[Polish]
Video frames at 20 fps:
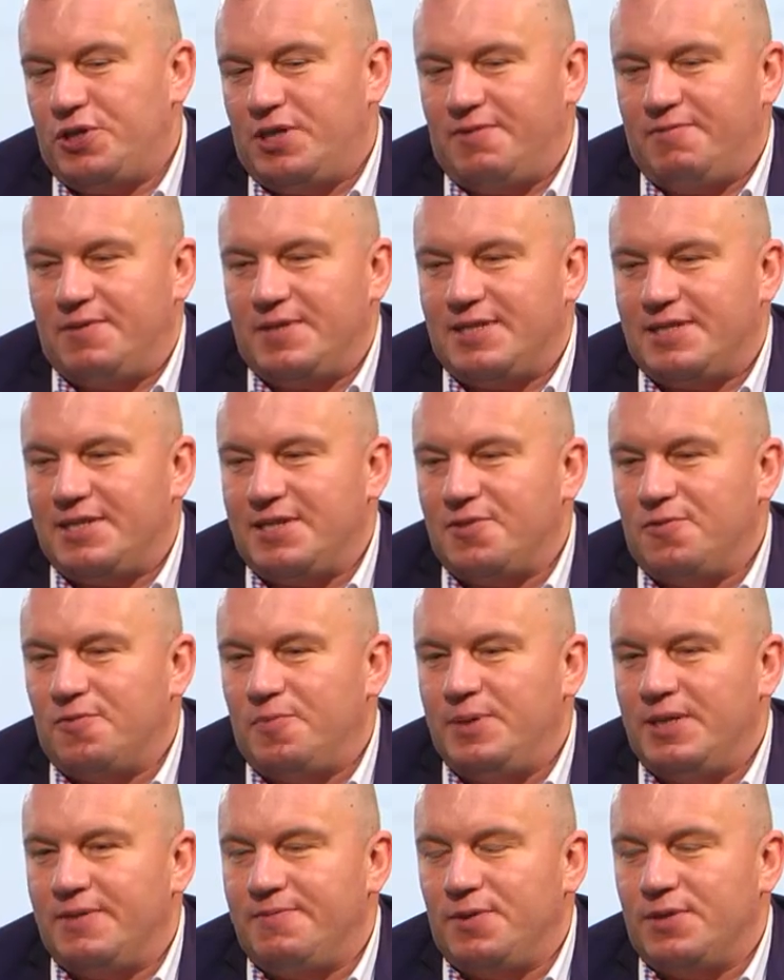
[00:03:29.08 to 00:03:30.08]
nawet z czasów
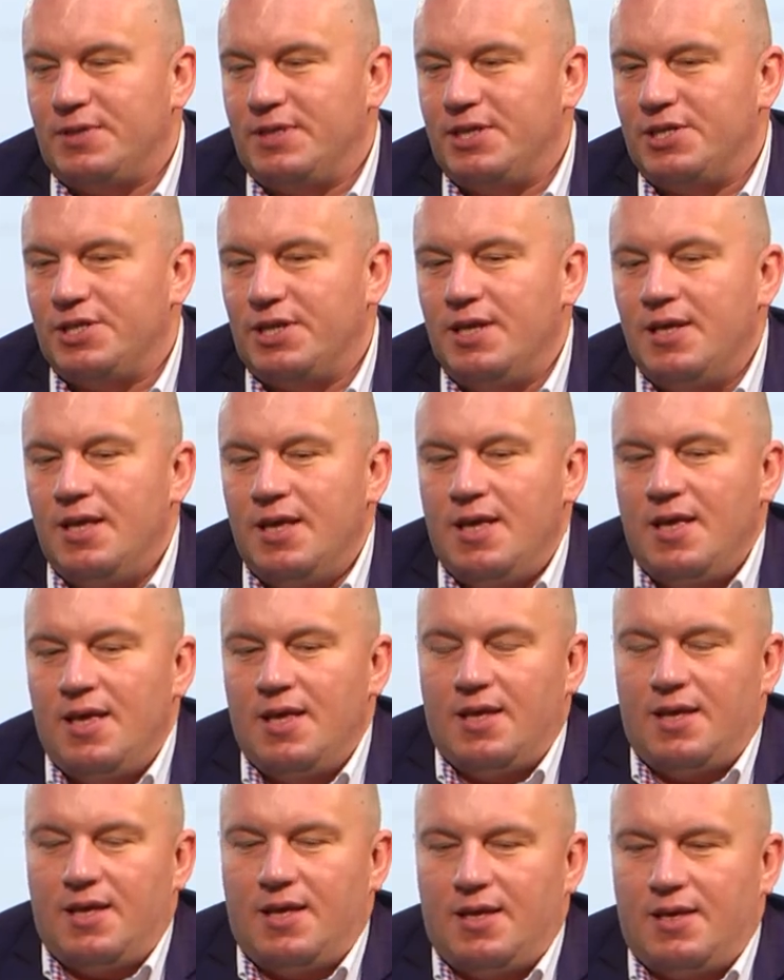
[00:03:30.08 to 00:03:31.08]
pierwotnych, że
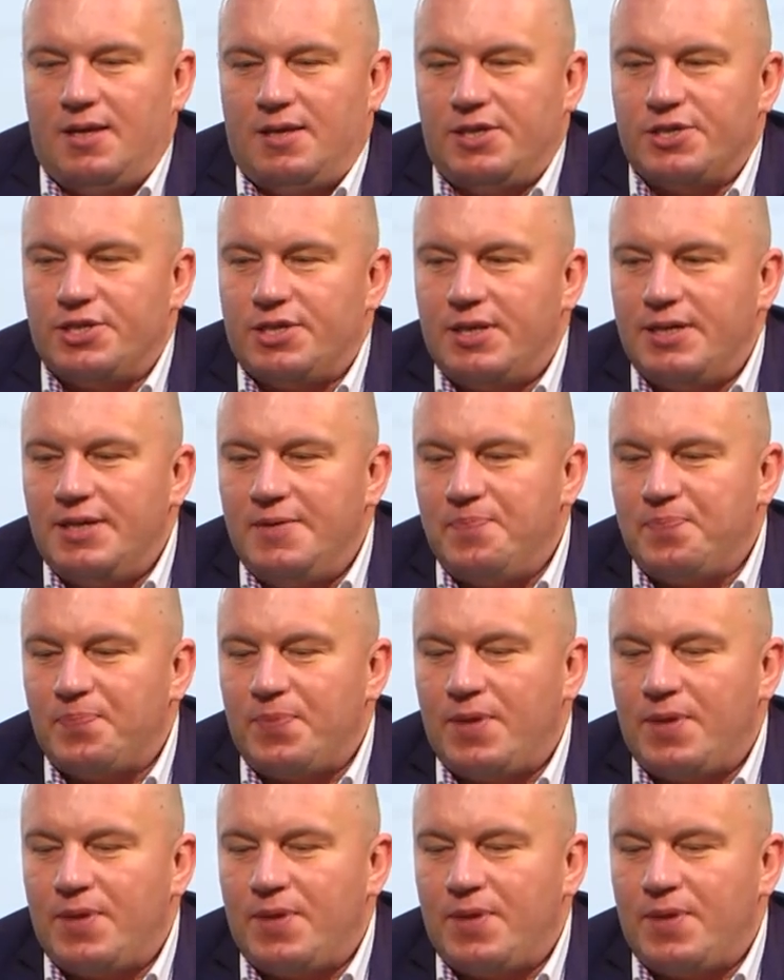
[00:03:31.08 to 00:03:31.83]
e, jeżeli,